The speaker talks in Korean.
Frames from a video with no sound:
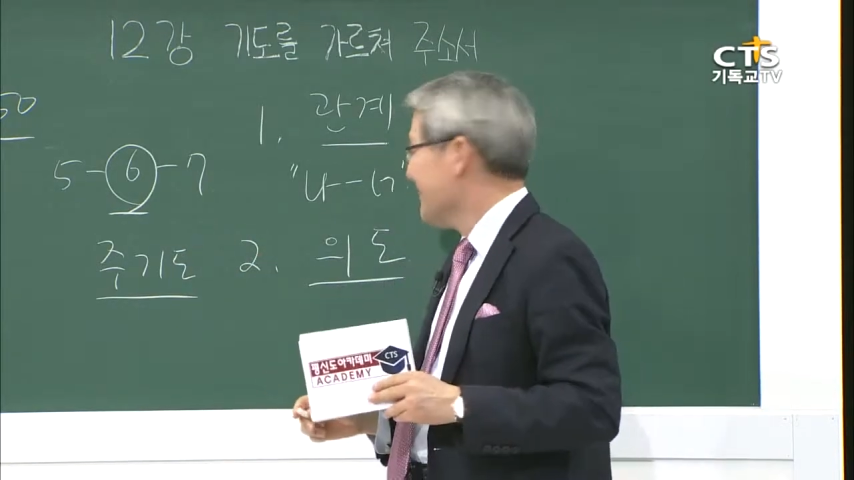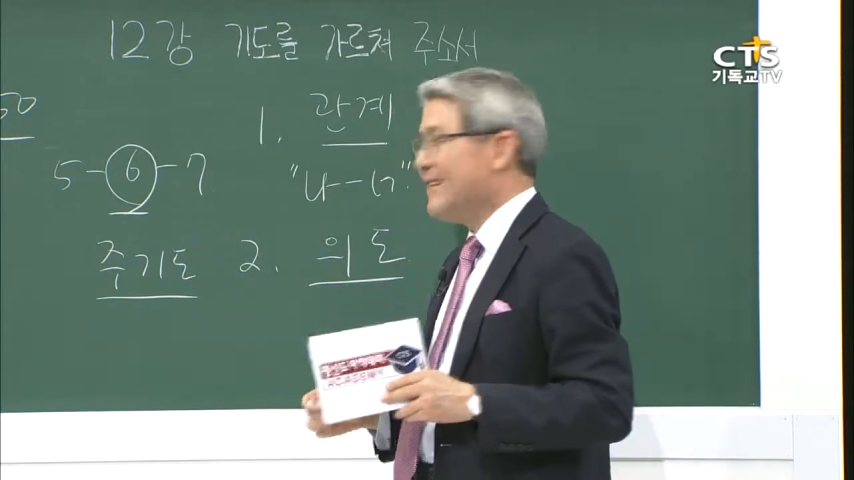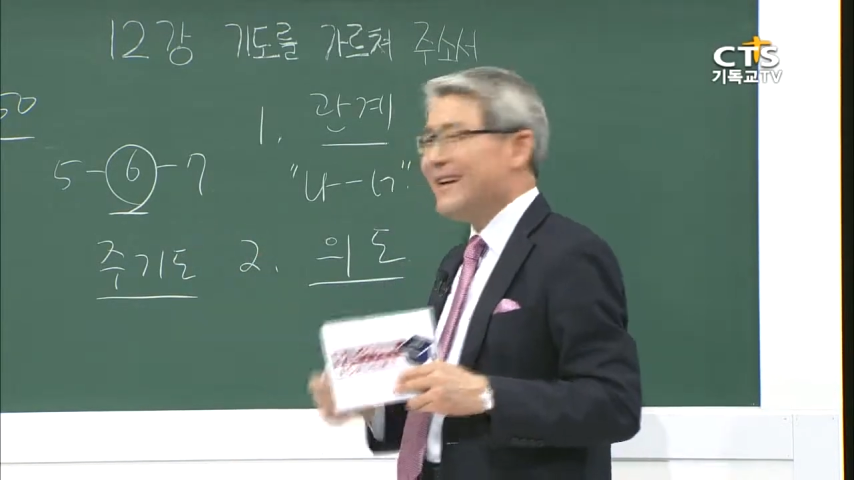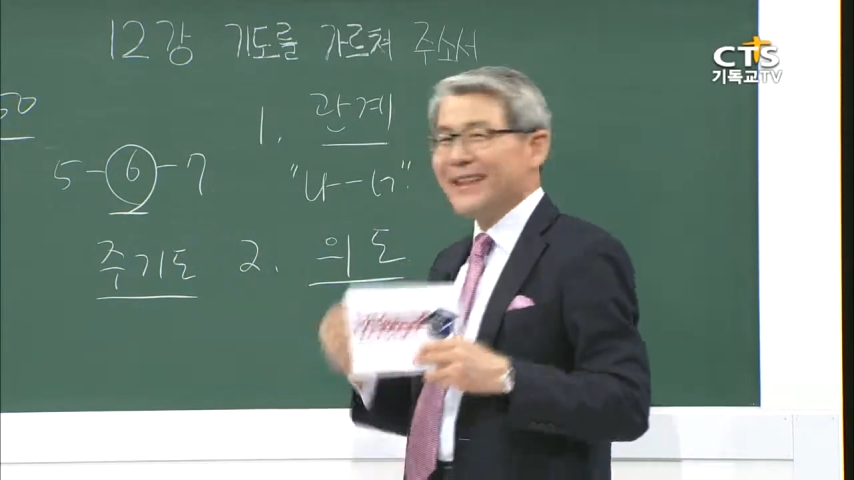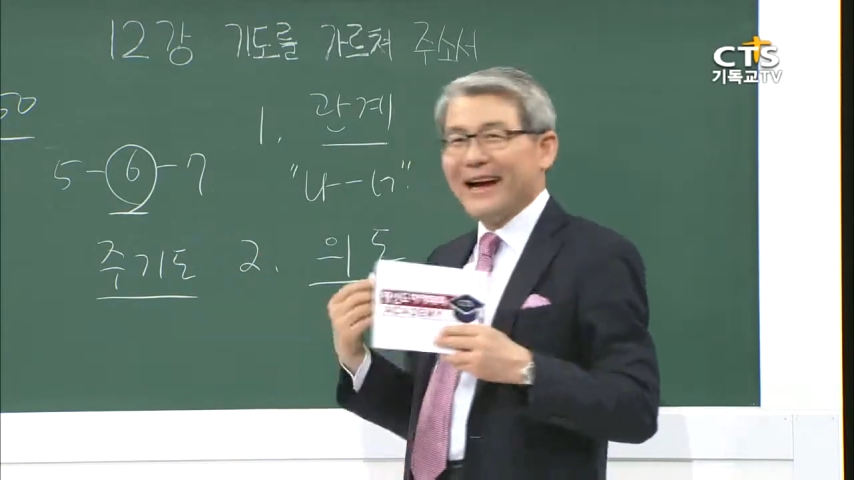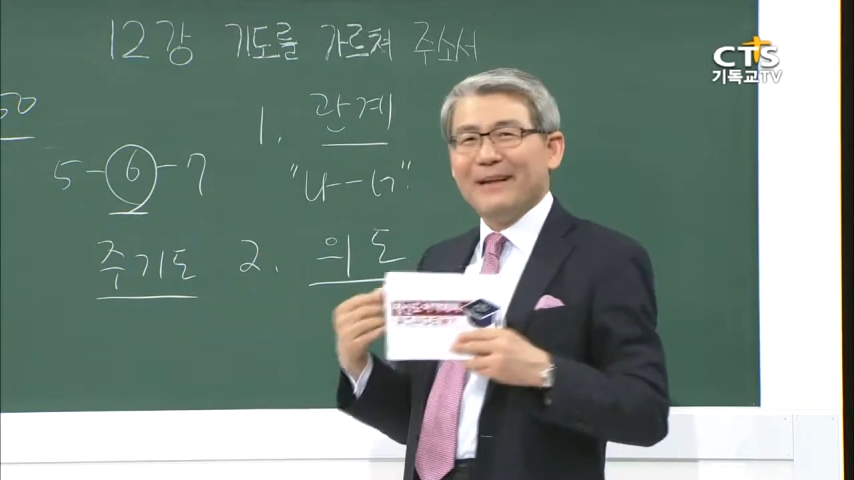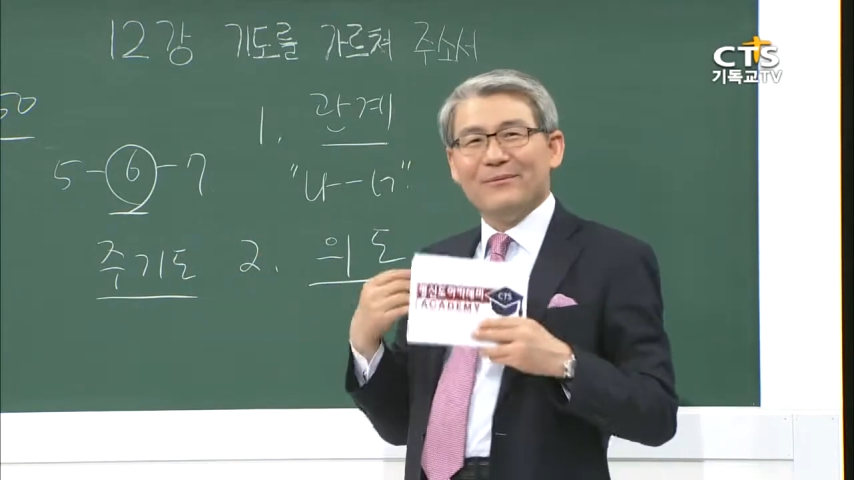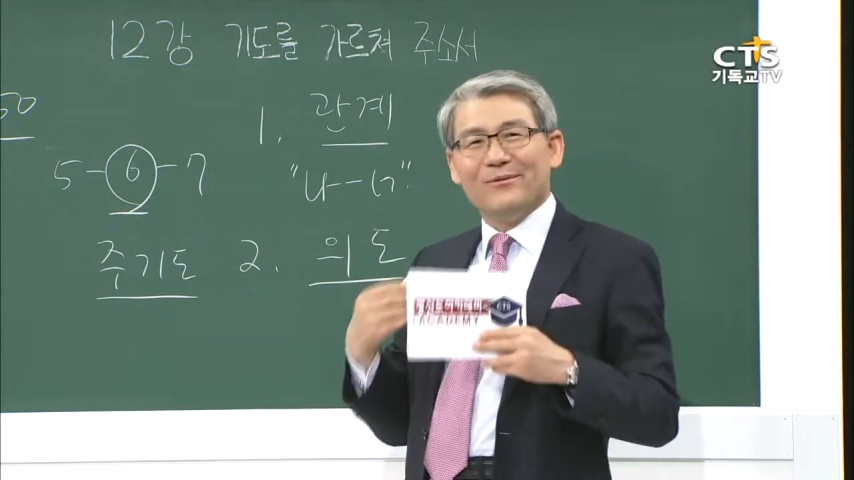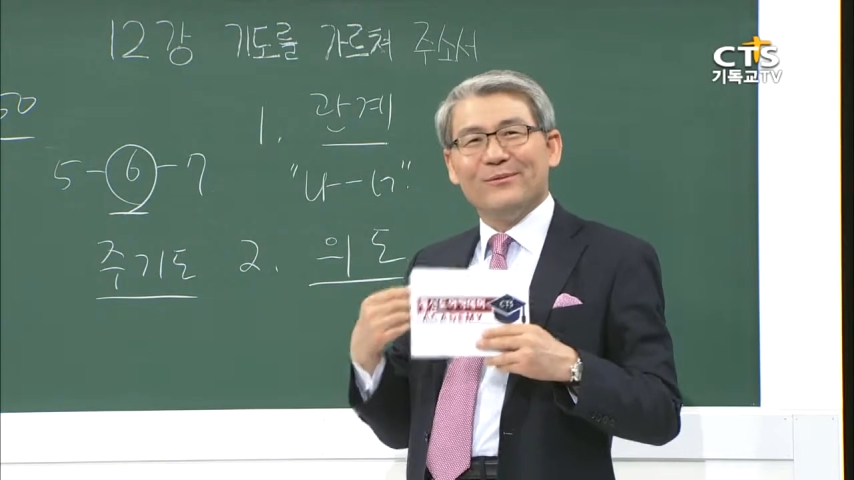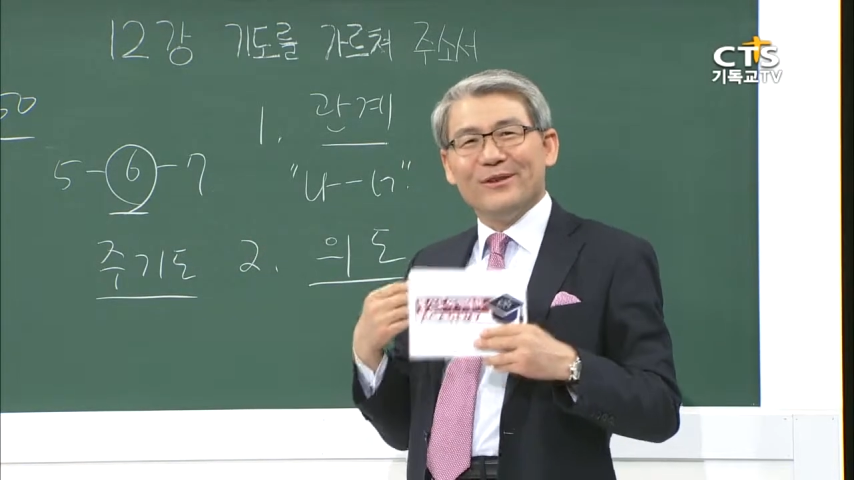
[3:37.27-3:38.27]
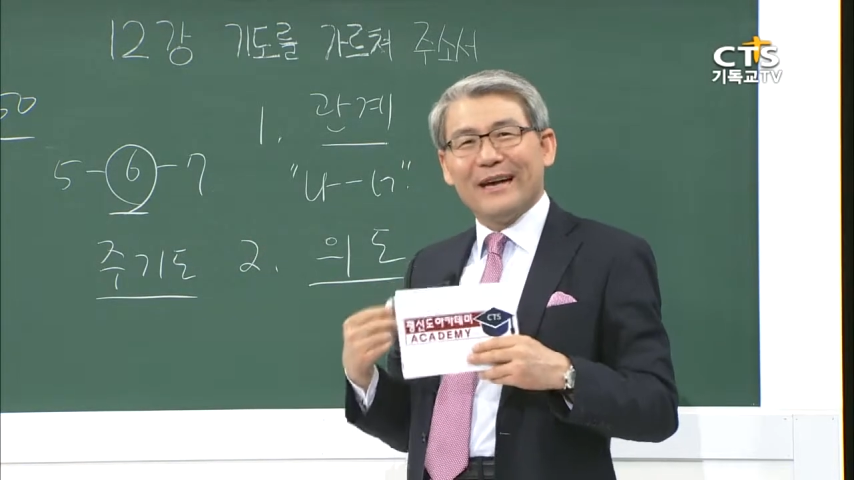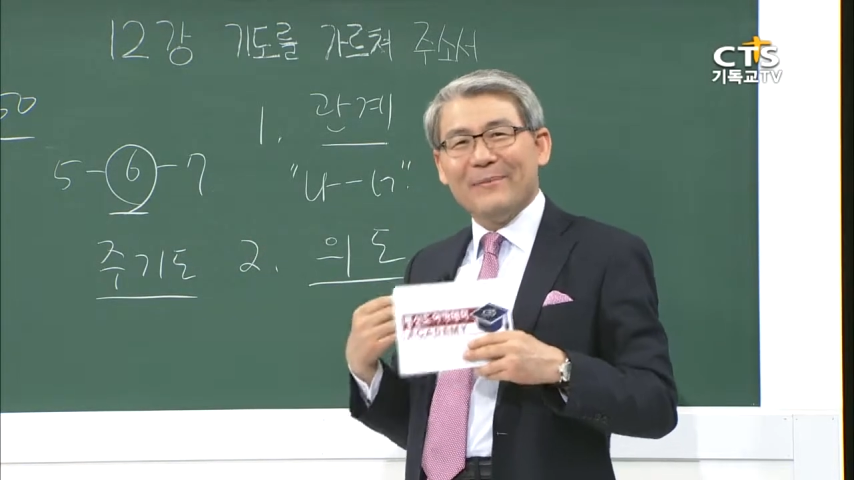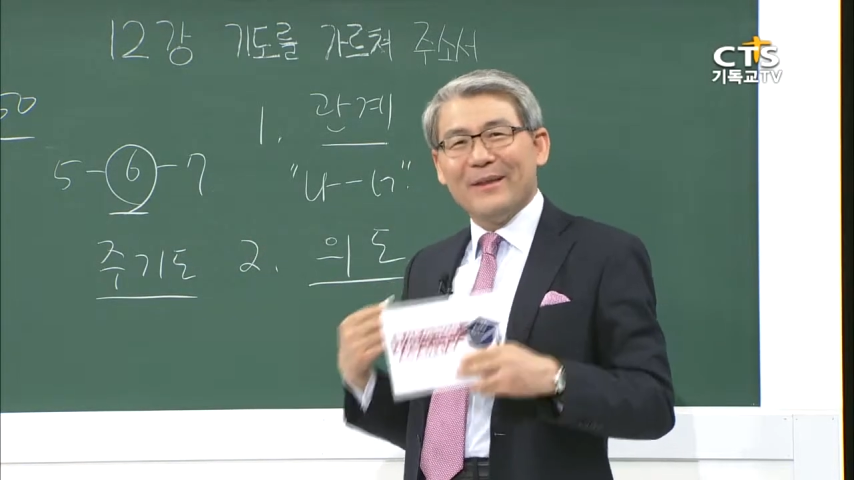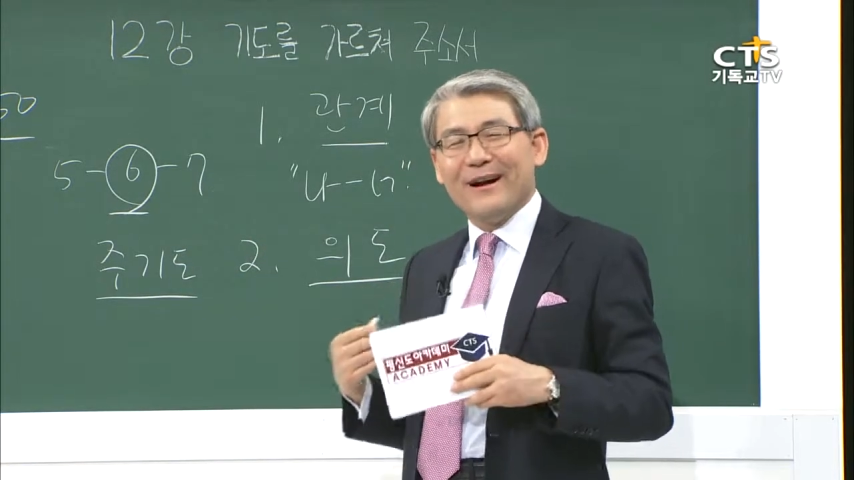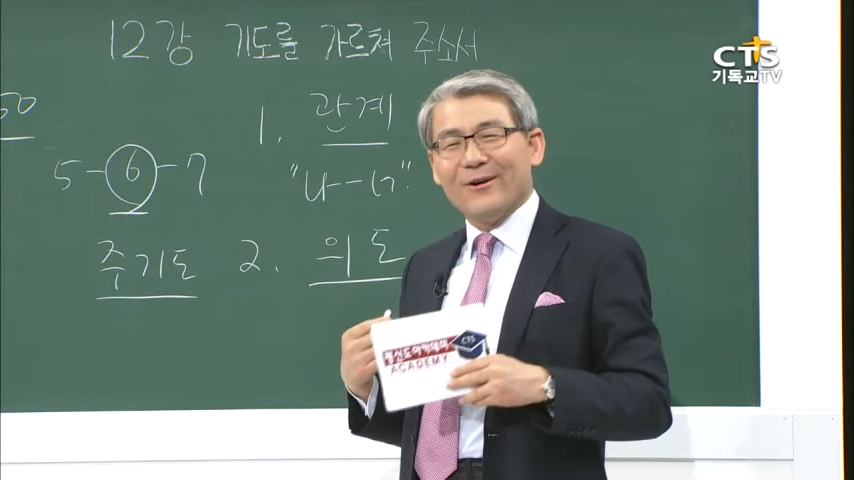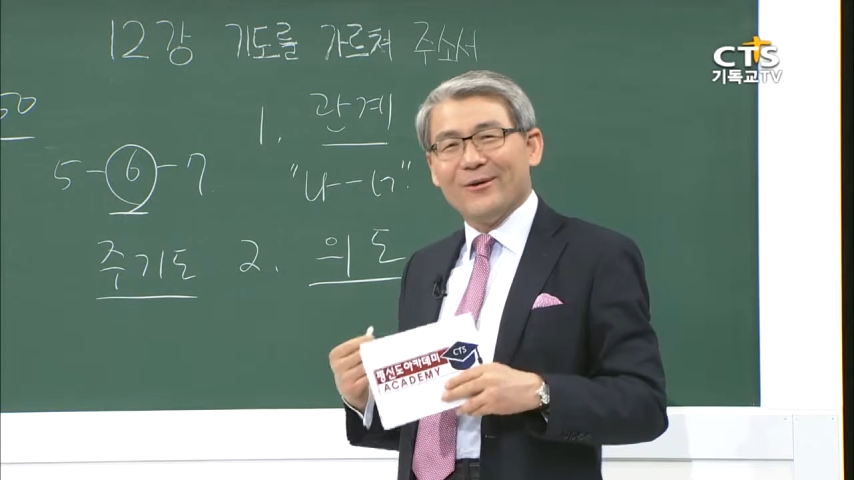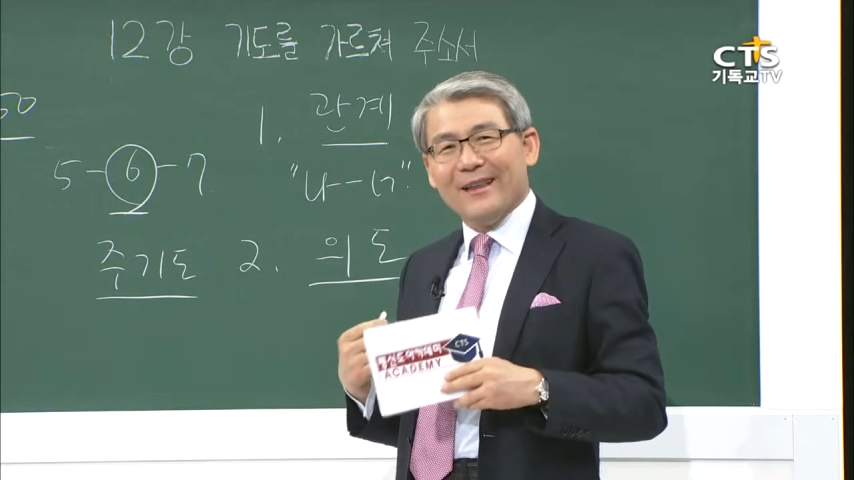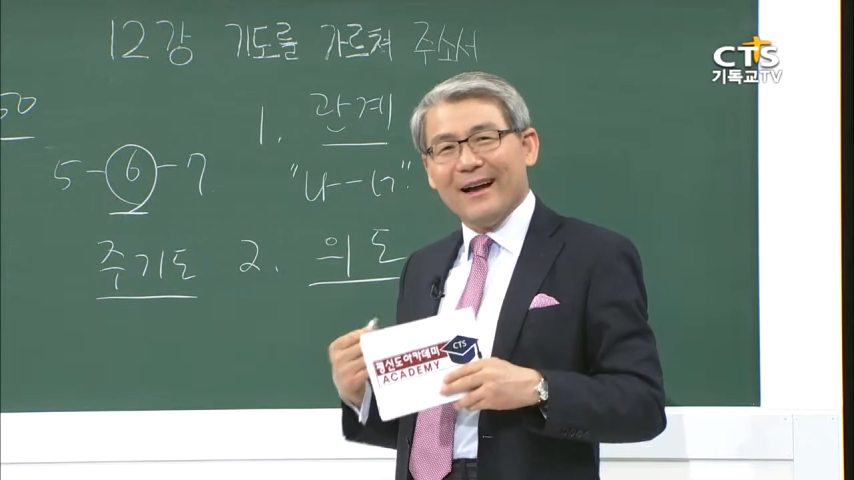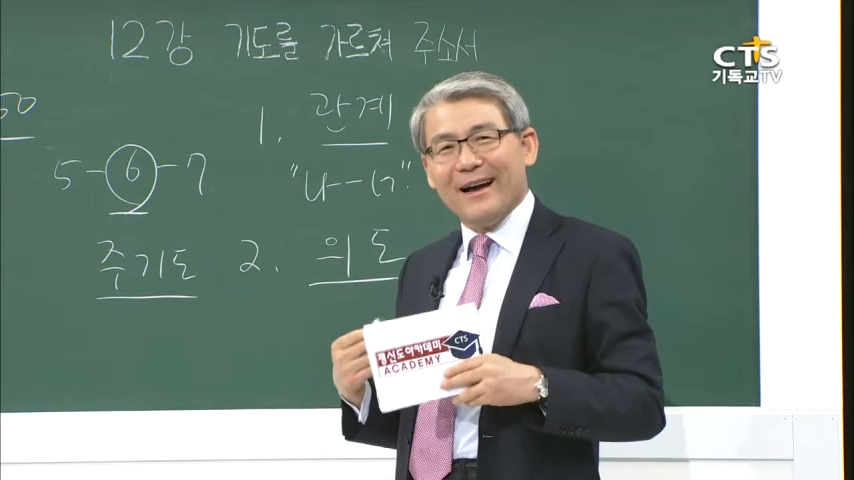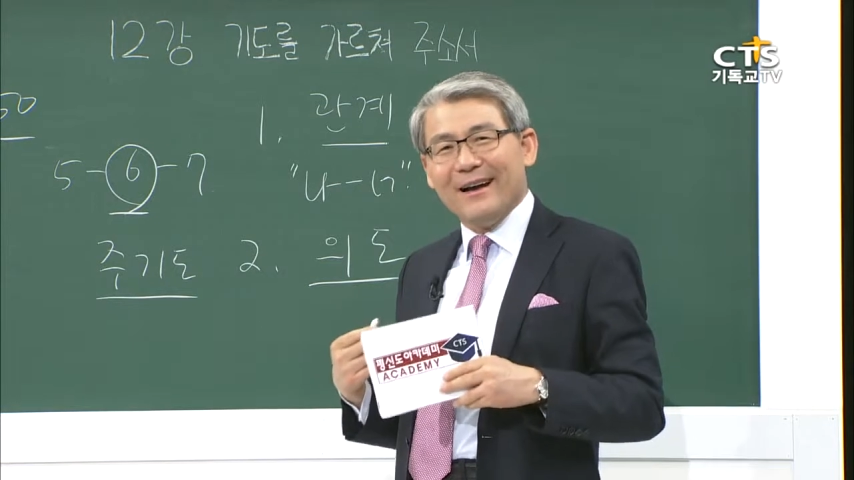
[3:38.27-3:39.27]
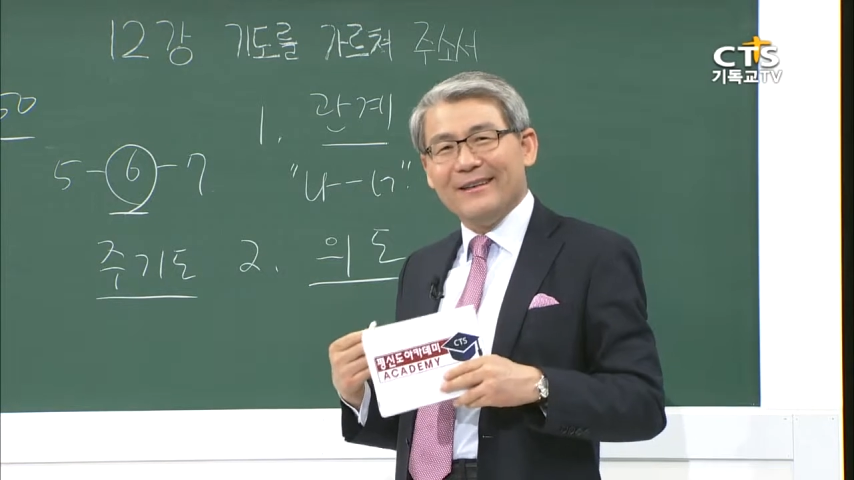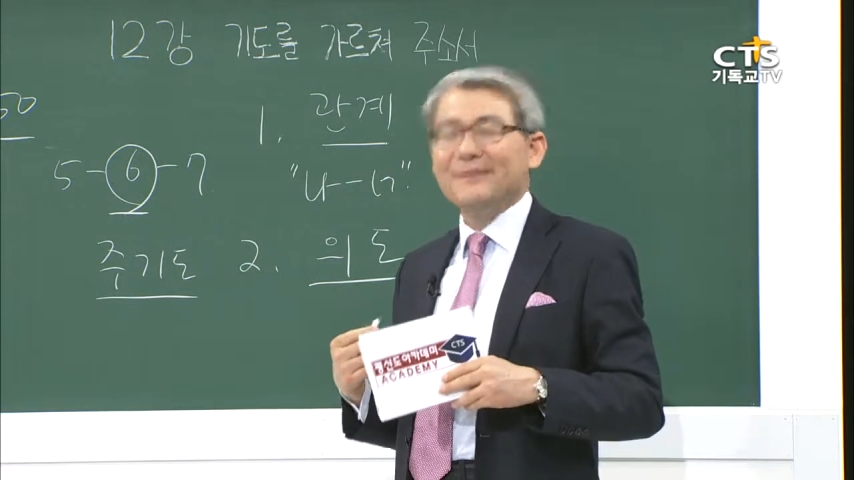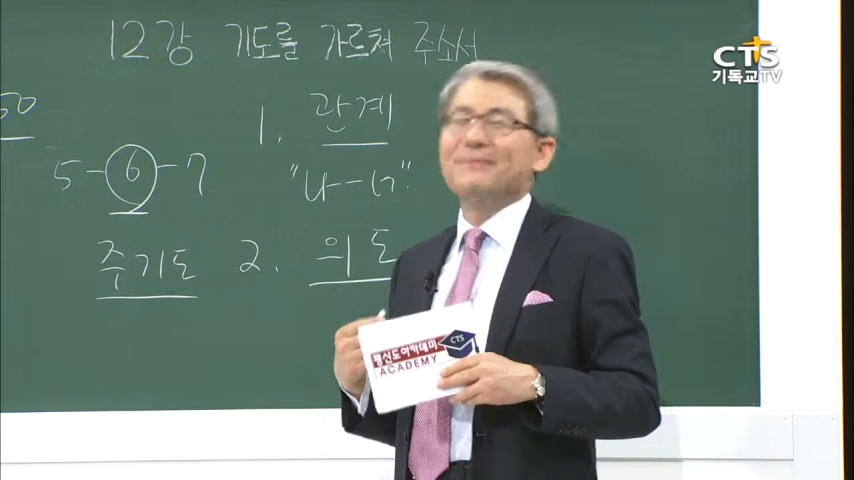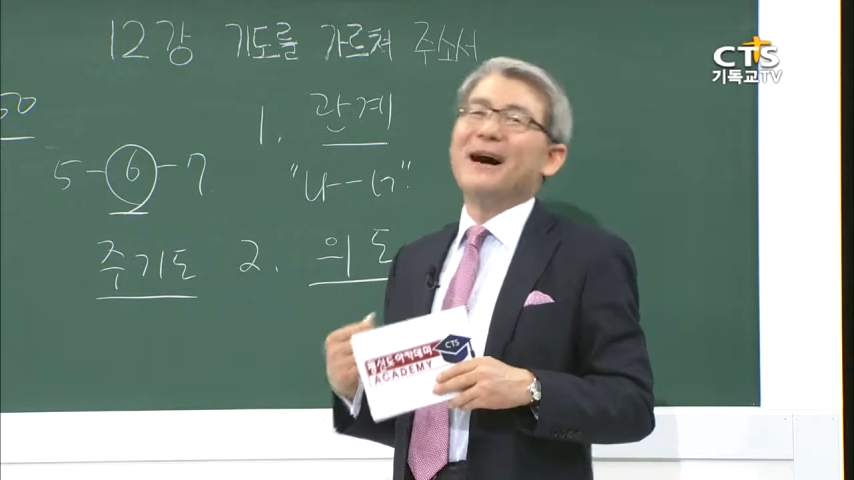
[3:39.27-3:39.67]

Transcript: 일에 내가 한 부분을 감당하고 있다 이런